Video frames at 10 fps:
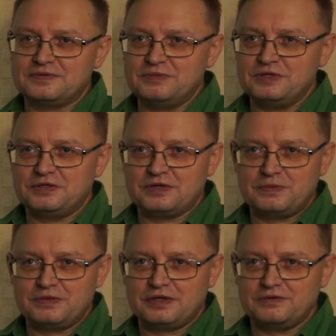знаменитый
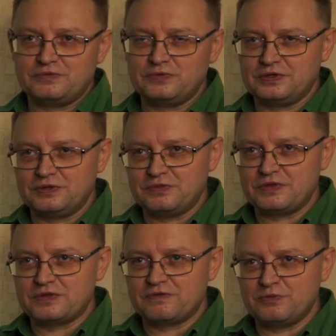капитан Врунгель
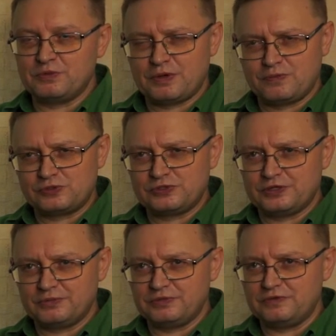вместе со своими
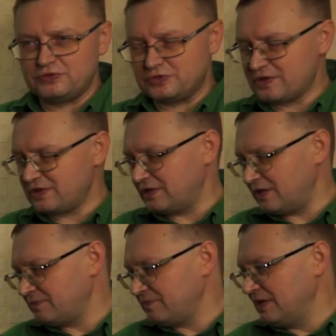помощниками движется
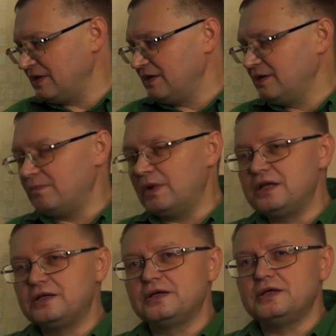на
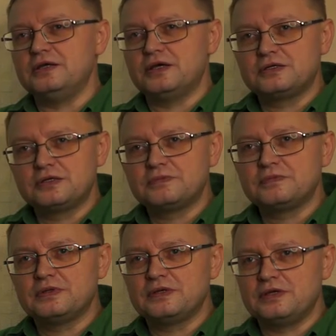маленькой яхте,
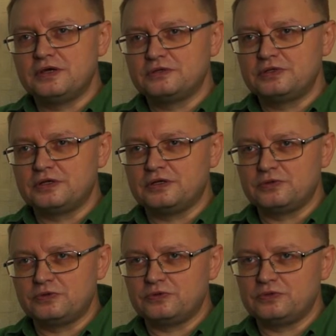яхте,
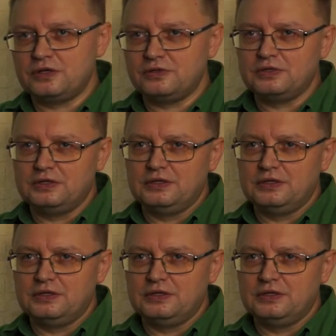которой он дал